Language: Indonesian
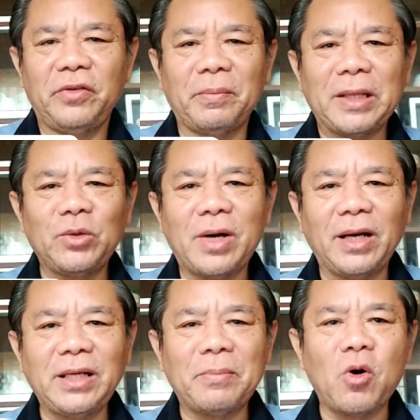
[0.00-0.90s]
Firman
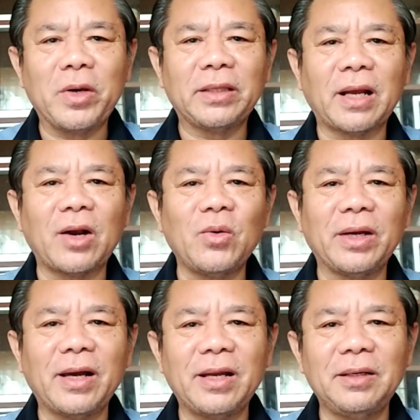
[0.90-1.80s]
Tuhan yang mau kita
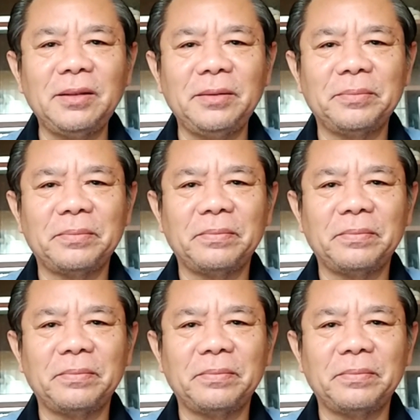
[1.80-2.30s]
renungkan